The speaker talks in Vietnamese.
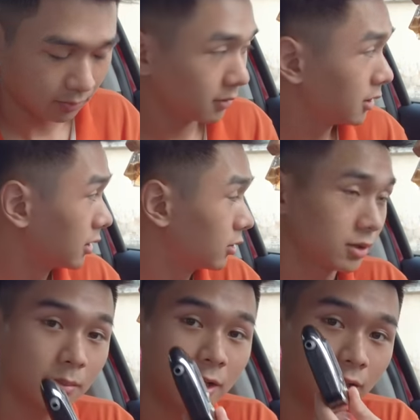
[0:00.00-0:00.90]
Bây giờ tôi
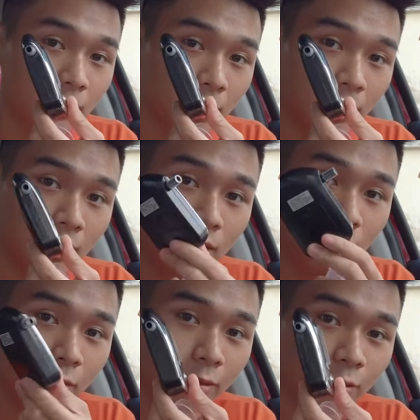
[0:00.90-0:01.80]
sẽ bật cái máy
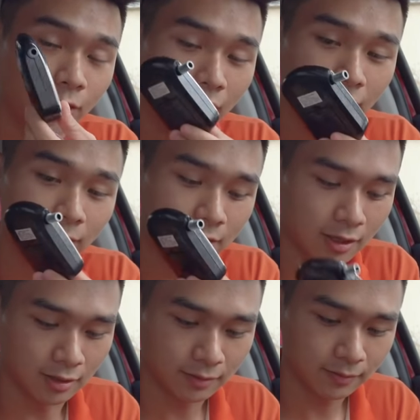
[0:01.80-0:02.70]
đo nồng độ cồn này lên và chờ.